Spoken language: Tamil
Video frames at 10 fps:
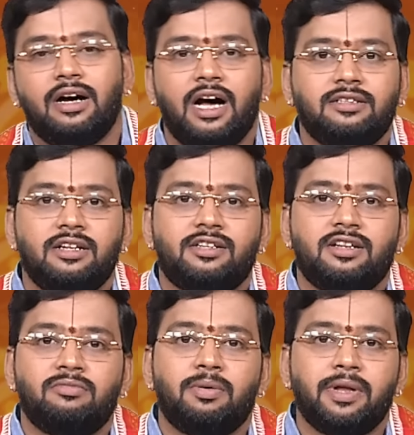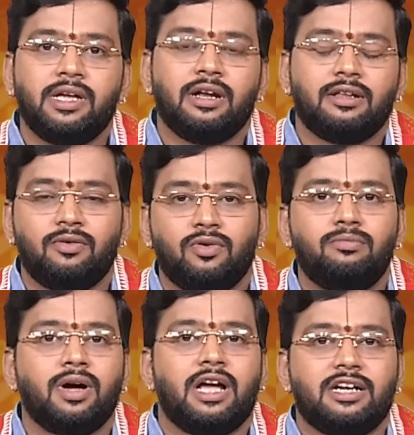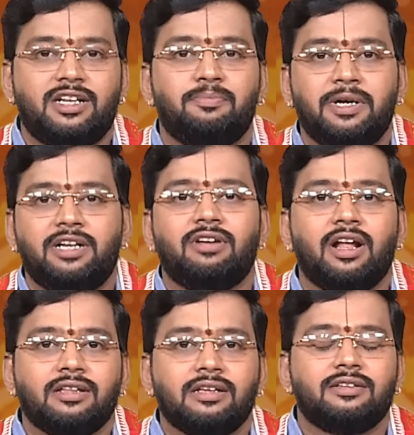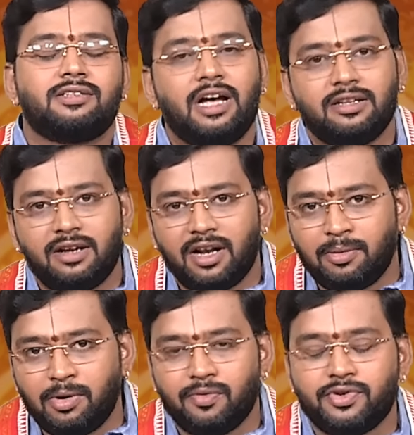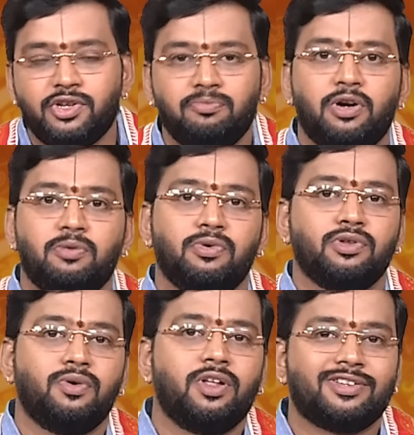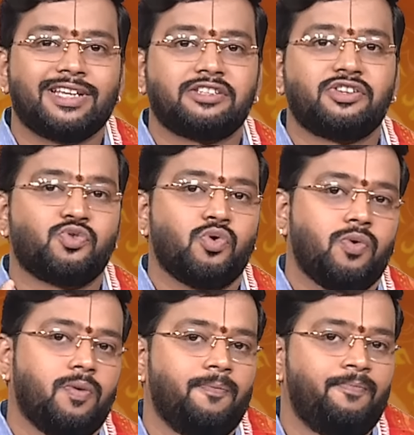அதிர்ஷ்டம் அப்படிங்கிறது அவர் ரொம்ப கஷ்டப்பட்டு வராது சாதாரணமாக ஒரு விஷயம் பண்ணும்போது கூட அது சக்ஸஸ் கொடுக்கும்